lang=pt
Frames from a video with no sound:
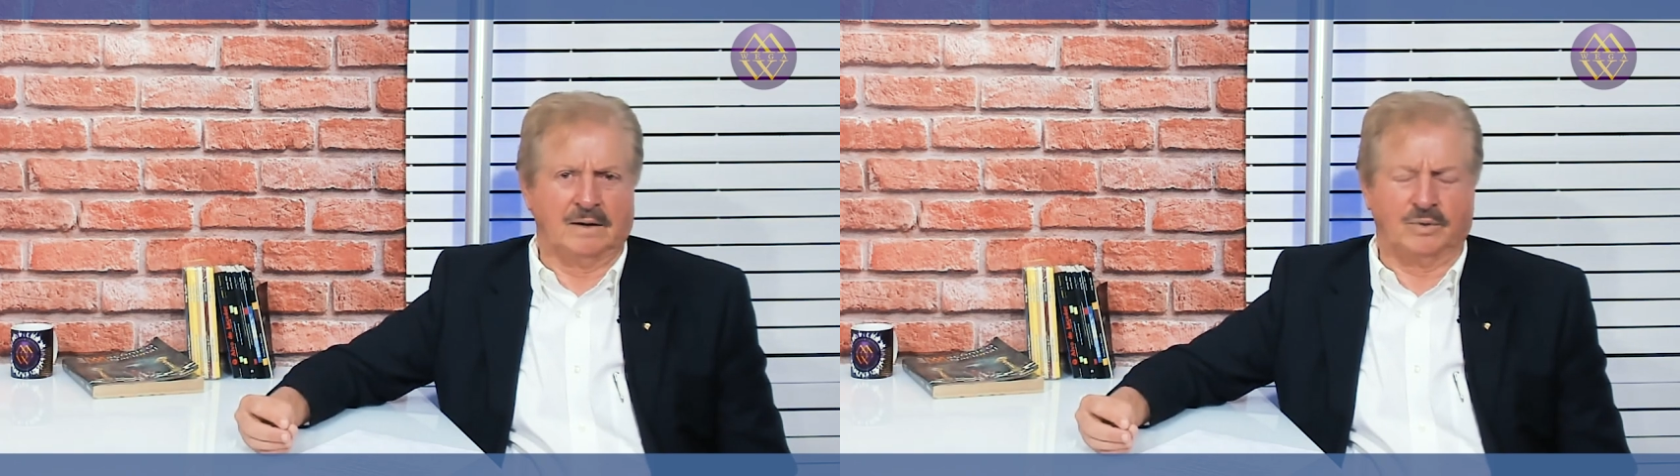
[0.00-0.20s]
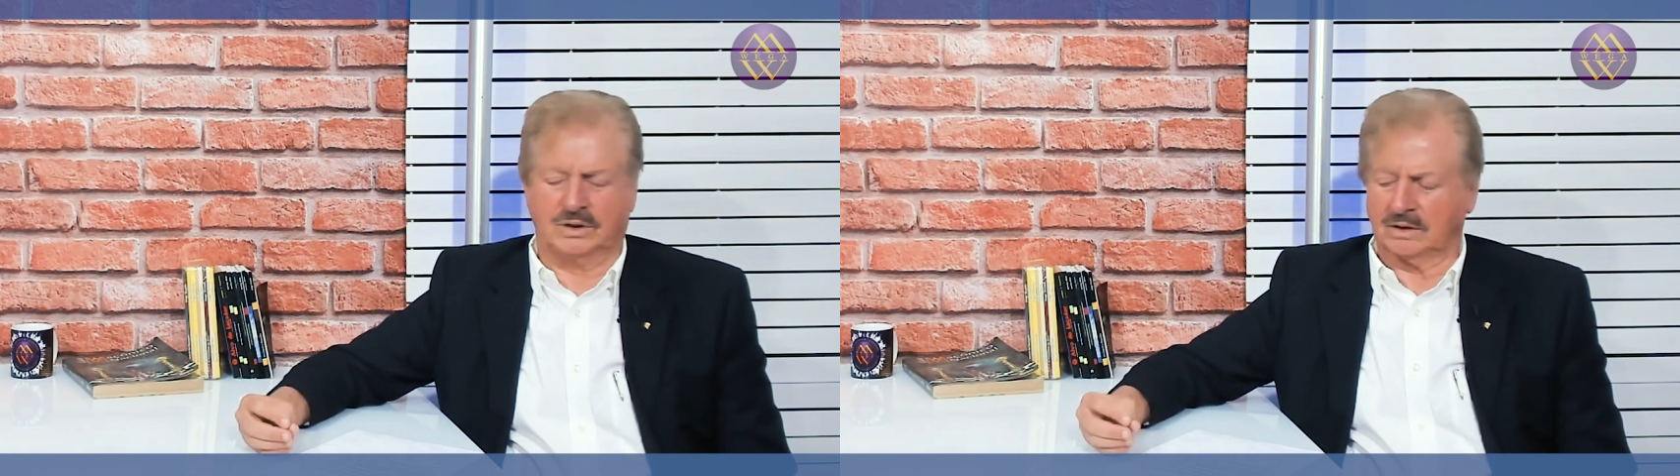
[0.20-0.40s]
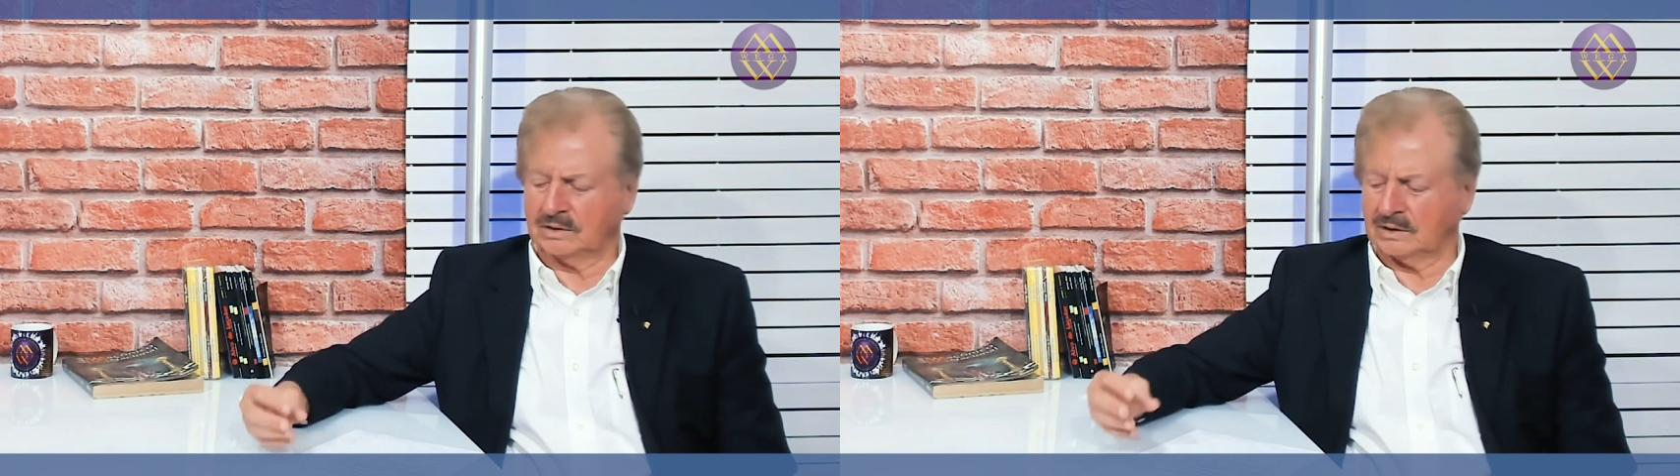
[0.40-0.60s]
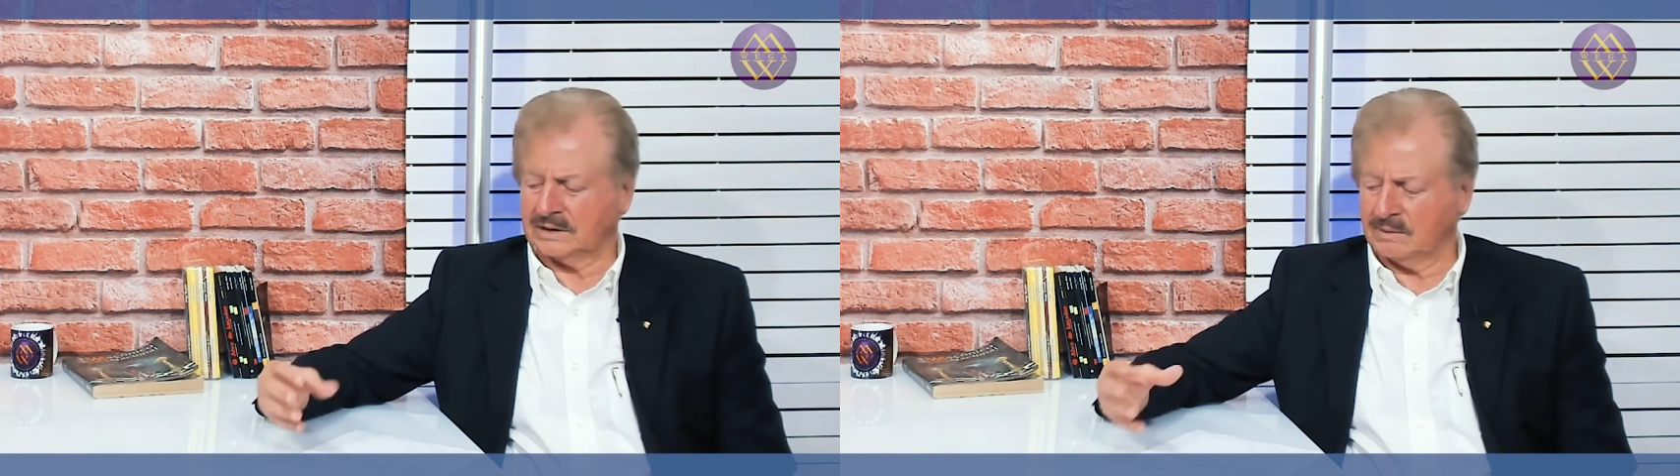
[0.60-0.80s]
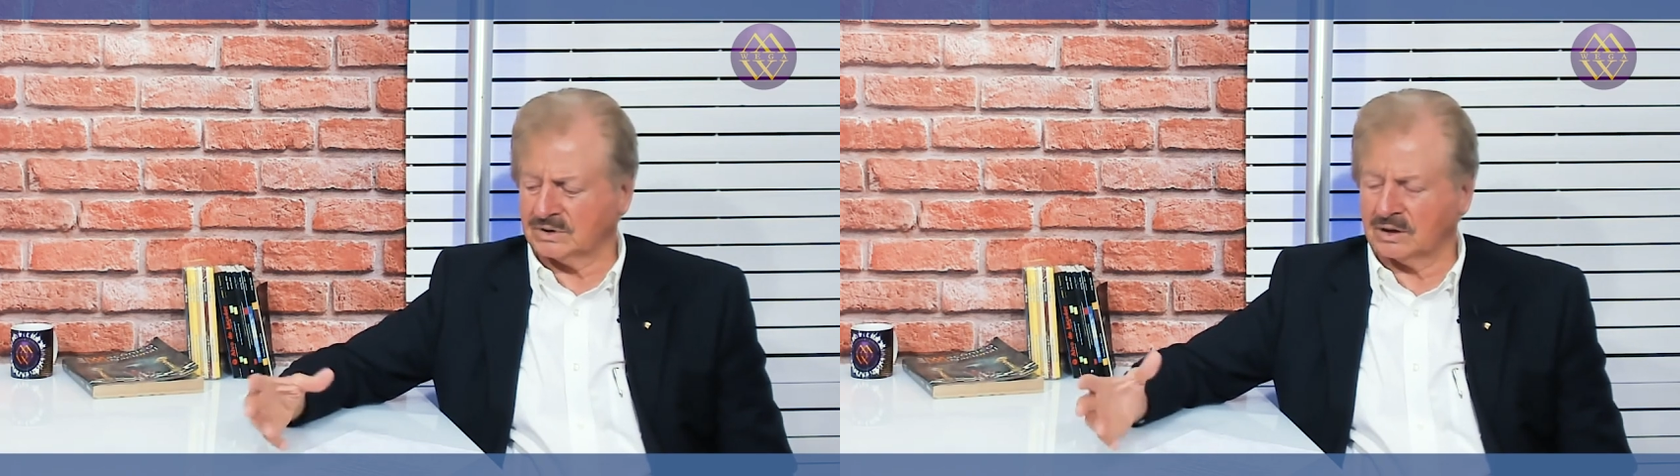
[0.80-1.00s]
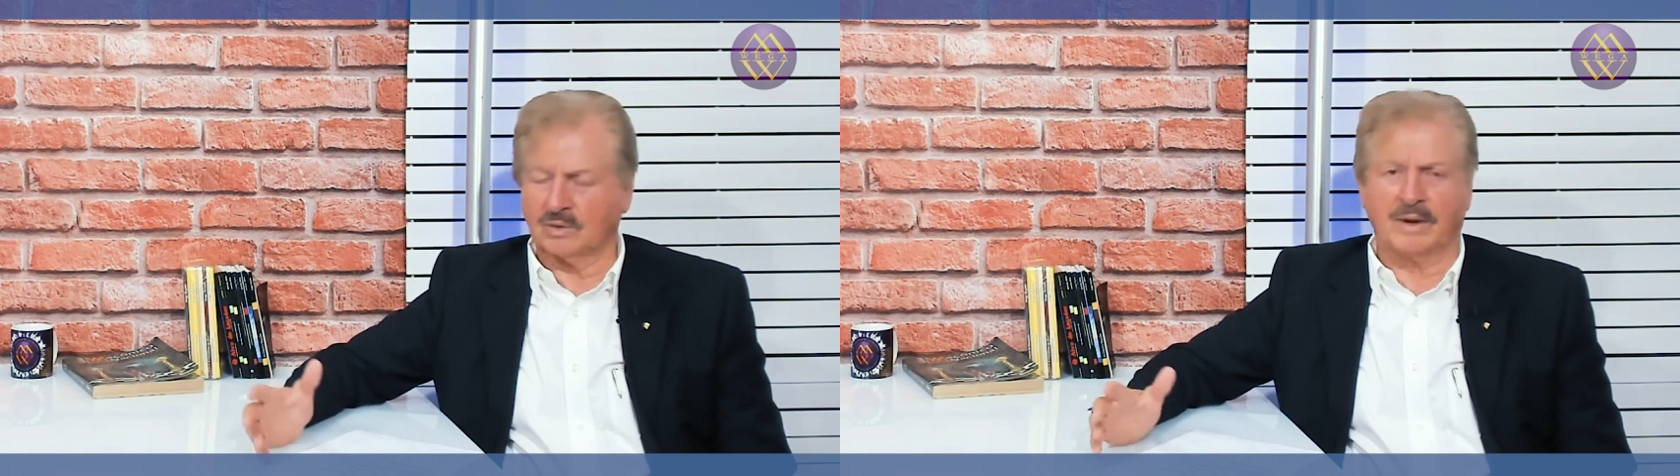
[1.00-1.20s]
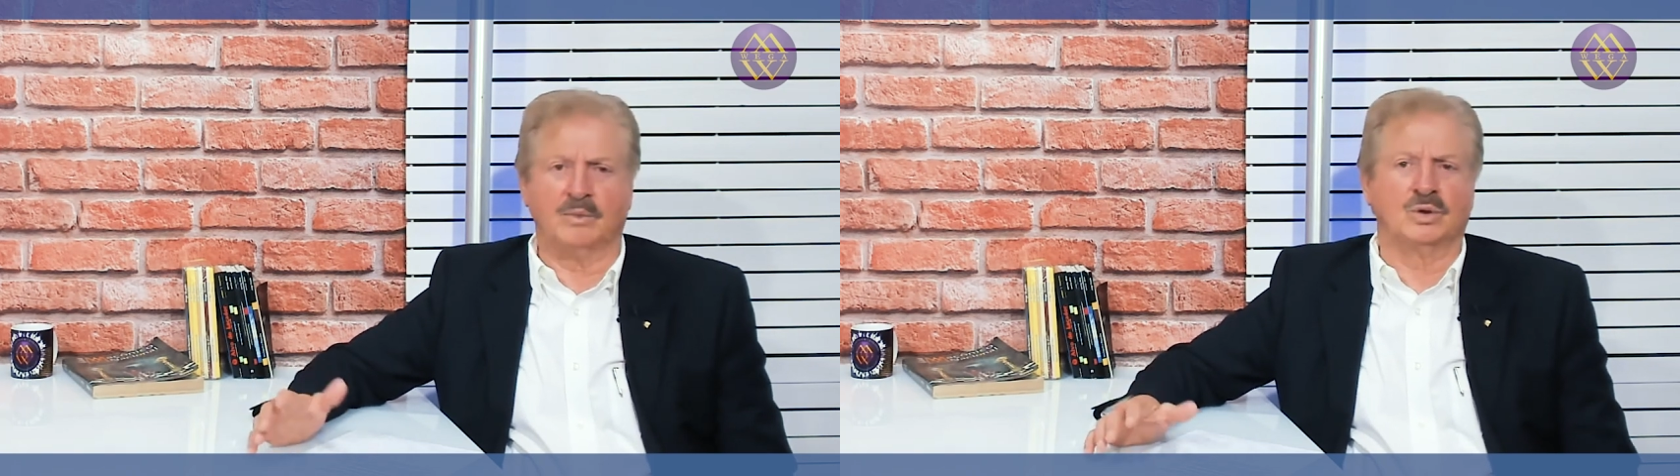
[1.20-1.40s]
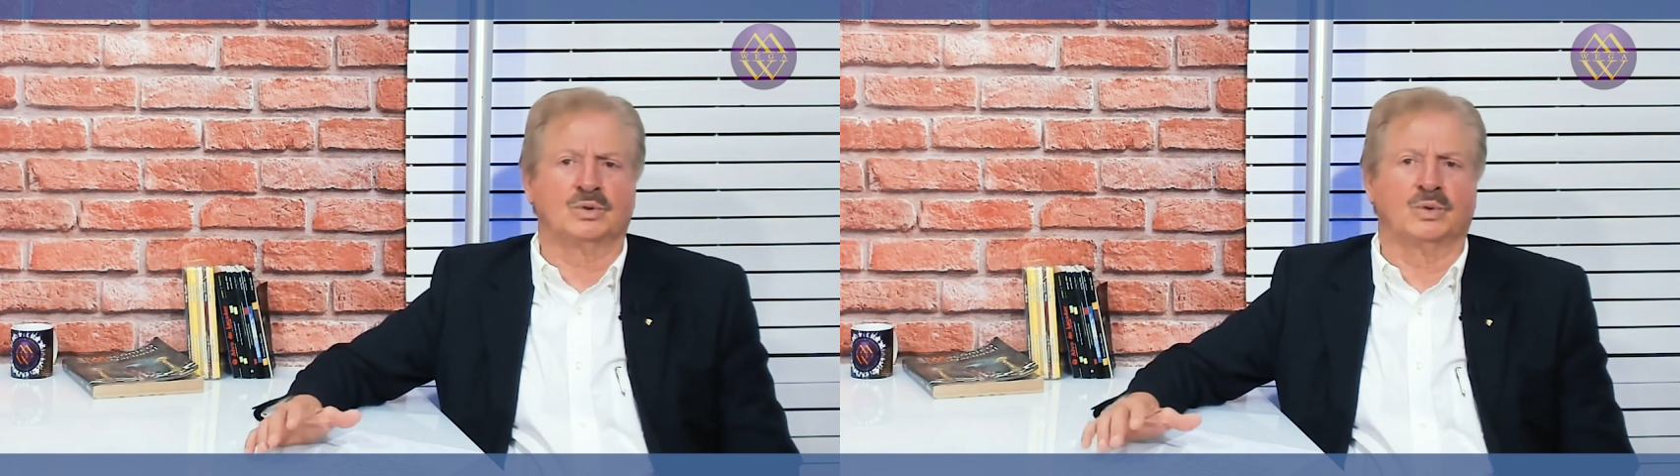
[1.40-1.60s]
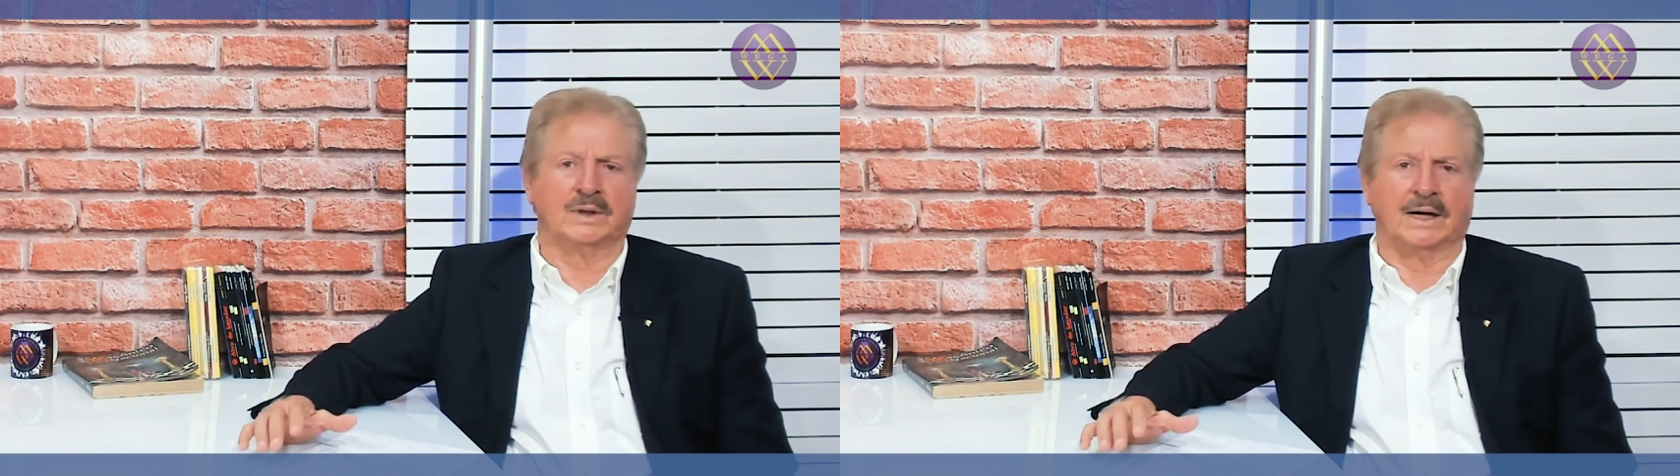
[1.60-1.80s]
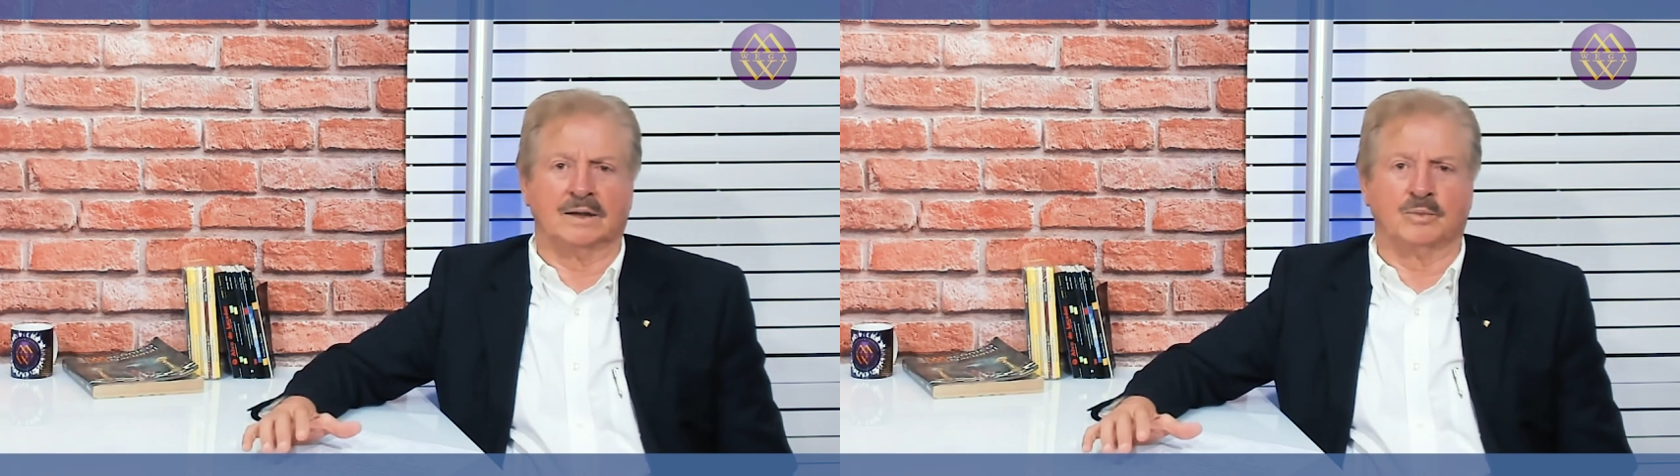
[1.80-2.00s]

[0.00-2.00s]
Portanto, temos que tomar muito cuidado,